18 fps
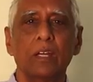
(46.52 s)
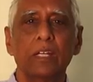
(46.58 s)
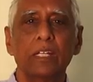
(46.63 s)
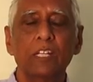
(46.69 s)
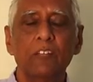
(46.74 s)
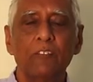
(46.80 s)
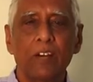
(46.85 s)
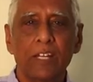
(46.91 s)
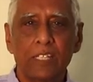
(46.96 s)

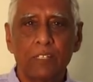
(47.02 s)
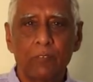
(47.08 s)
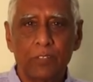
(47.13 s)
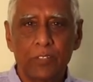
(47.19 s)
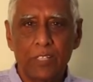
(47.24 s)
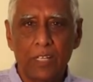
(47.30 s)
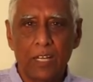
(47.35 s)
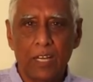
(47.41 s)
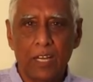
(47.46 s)
ఇది వరద
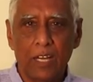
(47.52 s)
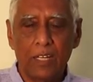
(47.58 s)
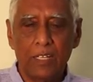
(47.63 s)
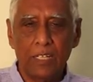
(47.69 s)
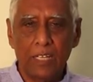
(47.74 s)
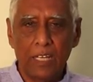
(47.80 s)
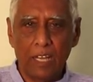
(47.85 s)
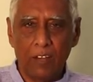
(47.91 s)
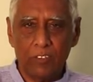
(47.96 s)
ముద్ర
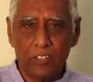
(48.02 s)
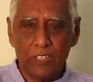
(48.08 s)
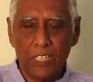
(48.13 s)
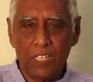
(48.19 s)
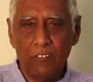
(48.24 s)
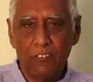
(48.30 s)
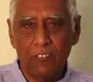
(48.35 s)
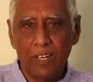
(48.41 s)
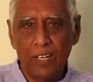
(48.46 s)
అంటే
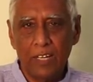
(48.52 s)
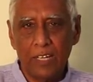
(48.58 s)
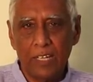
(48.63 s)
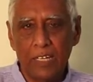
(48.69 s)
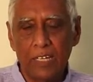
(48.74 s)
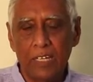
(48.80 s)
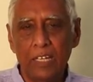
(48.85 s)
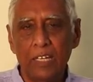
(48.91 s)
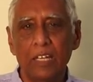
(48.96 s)
అవతల
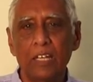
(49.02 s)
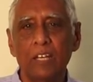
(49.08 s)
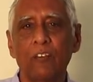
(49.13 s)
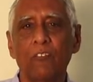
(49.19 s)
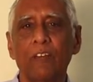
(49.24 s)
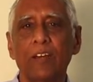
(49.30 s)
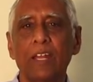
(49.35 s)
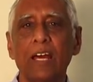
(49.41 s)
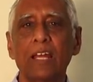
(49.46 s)
వాళ్ళకి
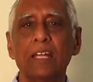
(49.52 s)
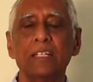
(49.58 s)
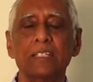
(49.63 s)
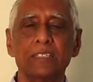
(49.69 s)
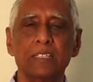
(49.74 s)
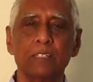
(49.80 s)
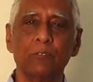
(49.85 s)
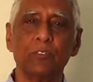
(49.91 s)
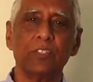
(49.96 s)
వరాలు
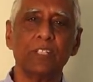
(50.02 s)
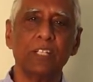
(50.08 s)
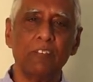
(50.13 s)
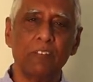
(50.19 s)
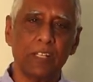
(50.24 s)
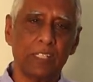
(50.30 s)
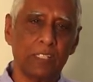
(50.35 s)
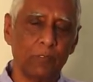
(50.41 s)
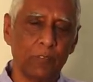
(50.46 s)
ఇచ్చే ముద్ర
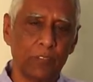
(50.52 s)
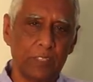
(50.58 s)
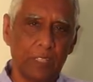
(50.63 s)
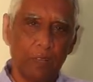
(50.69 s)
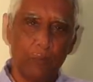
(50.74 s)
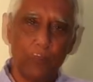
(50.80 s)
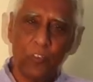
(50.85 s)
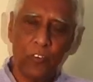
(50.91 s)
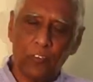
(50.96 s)
వరద
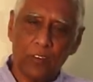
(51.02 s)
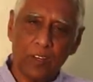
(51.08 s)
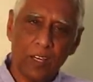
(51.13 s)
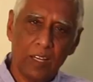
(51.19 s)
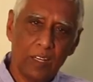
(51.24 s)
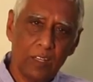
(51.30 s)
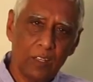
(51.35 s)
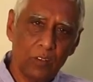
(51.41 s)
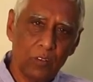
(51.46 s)
ముద్ర
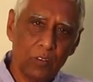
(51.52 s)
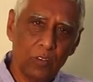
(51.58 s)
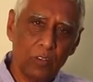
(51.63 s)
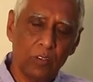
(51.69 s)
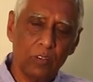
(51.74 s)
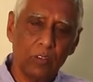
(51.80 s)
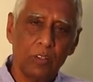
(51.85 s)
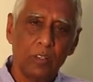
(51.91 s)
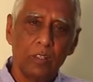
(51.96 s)
పూర్వకాలంలో
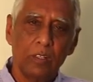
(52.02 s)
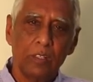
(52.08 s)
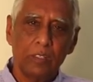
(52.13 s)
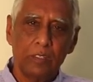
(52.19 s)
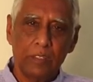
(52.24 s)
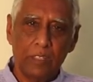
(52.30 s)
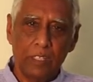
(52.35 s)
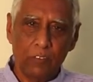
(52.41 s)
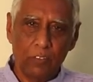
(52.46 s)

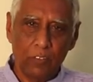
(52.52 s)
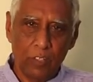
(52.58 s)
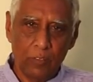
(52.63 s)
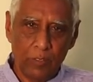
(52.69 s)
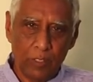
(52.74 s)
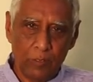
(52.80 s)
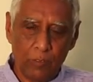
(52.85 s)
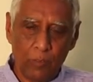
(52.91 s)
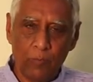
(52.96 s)
దేవుళ్ళు
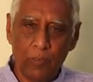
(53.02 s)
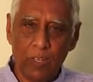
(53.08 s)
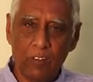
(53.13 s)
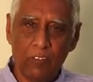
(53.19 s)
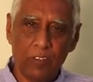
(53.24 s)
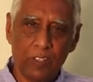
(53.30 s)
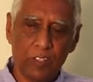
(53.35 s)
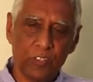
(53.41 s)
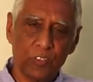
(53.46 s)
మన
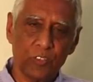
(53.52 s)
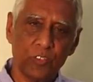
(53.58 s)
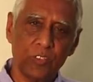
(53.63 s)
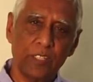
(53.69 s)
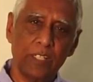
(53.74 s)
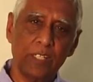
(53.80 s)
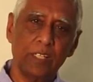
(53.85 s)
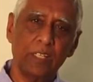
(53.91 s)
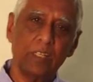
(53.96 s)
బొమ్మల వాటిని
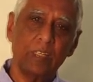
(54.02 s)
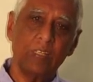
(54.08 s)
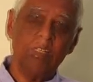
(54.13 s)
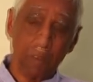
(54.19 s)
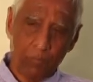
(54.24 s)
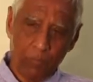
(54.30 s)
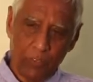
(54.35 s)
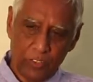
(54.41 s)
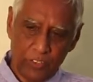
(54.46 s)
చూడండి
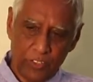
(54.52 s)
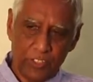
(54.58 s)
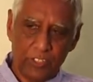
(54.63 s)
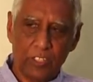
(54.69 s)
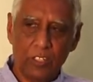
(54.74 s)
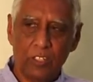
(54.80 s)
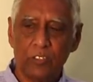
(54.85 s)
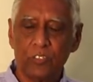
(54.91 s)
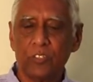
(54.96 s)

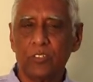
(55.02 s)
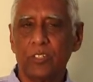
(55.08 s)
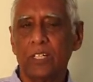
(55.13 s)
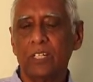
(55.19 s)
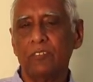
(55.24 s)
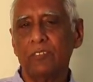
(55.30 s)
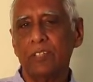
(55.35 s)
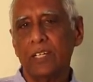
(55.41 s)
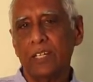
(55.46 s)
బౌద్ధిజంలో
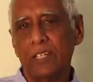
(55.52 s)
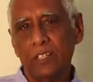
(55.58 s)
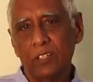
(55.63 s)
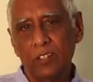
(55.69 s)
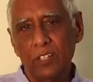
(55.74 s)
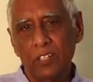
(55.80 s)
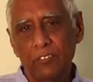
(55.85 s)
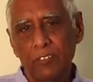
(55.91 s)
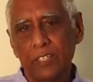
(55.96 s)
చూడండి
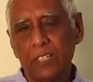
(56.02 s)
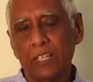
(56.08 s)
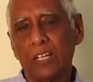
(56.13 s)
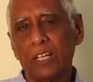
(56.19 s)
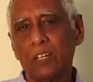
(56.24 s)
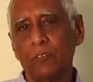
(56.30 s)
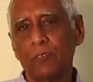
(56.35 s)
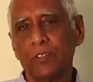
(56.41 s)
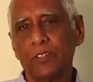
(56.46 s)
వీటన్నిటిలో ఈ విధంగా
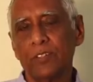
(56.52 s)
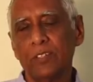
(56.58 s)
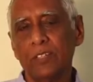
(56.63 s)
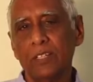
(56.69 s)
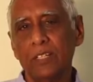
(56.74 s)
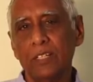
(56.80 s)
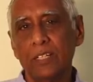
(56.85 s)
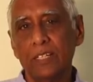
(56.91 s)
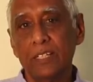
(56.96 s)

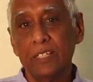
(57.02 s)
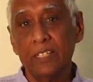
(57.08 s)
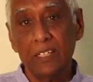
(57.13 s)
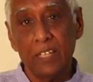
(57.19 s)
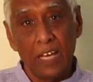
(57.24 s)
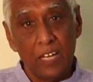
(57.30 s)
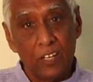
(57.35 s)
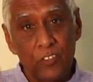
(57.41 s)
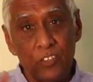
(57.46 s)
కనిపిస్తుంది ఇది
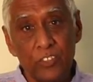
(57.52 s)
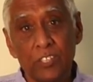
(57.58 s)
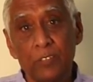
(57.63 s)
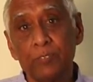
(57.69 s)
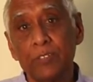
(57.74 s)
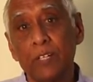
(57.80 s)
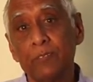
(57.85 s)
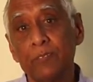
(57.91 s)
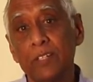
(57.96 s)
నాలుగో
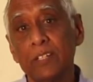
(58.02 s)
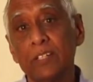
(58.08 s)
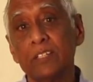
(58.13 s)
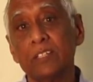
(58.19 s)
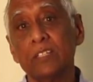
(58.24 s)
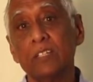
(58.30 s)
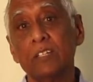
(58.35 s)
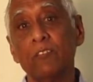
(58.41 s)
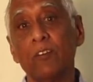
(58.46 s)
శతాబ్దం
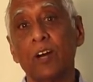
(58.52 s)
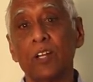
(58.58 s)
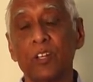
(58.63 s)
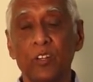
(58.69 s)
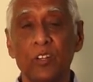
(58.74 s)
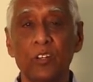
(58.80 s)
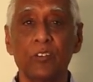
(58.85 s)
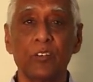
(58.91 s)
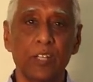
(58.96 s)
నుంచి
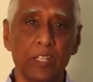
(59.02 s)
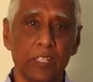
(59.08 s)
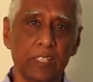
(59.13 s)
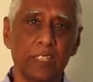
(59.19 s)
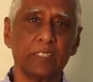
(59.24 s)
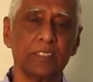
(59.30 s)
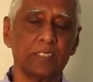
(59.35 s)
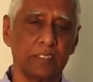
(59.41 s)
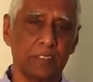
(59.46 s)
వాడుకలో ఉన్నట్టు
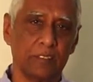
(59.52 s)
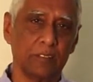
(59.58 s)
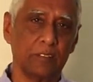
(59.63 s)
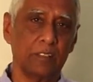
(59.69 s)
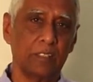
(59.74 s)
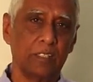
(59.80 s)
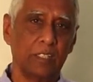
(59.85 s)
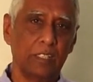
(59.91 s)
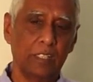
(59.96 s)
తెలిసింది
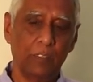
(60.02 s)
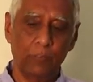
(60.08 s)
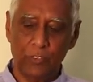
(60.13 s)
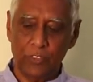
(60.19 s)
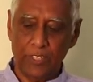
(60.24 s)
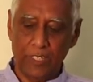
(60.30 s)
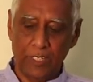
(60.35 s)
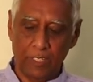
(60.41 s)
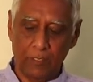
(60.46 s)
ఈ
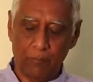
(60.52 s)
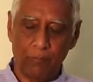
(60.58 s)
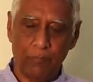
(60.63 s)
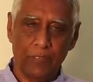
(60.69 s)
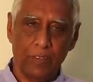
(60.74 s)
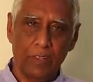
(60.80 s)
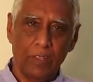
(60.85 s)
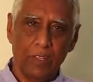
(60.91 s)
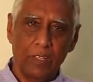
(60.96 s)
ముద్రనే
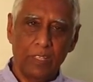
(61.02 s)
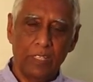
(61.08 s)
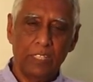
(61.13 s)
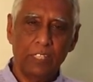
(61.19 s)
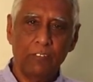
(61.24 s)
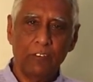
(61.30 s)
ఇది